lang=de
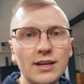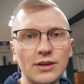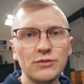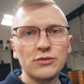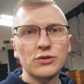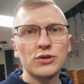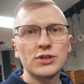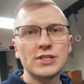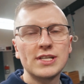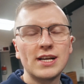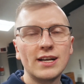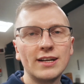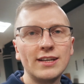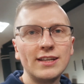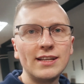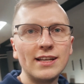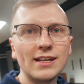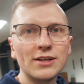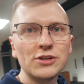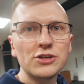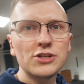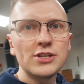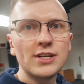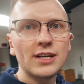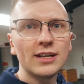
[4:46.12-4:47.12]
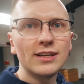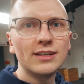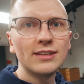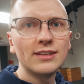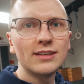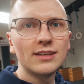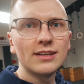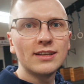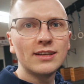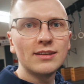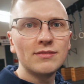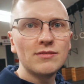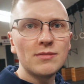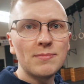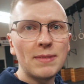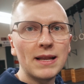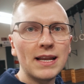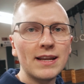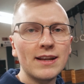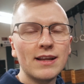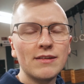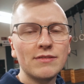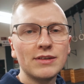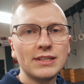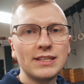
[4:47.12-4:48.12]
Ja, ich würde auch sagen, nicht lang schnacken. Äh, wir
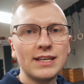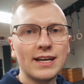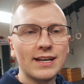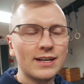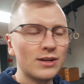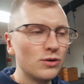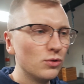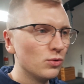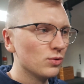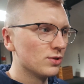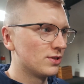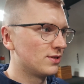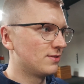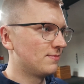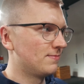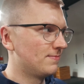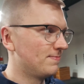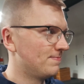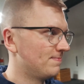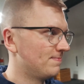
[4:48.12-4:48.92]
ballern einfach direkt los.